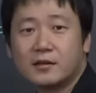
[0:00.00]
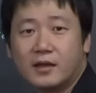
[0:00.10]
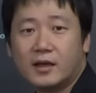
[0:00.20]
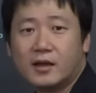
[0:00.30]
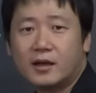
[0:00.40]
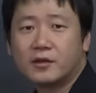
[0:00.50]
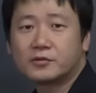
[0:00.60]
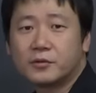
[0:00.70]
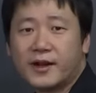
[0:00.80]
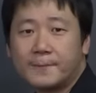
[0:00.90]
で
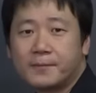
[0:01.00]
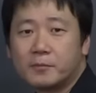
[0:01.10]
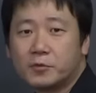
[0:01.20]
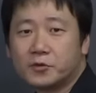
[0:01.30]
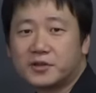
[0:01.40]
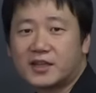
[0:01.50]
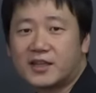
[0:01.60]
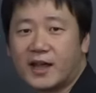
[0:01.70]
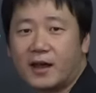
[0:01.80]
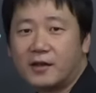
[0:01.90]
それ戻ってき
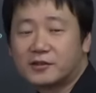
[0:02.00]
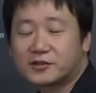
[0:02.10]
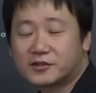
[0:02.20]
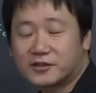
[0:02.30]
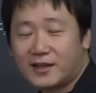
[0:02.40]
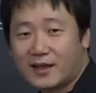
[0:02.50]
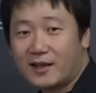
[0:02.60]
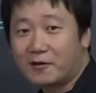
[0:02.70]
て「すげえ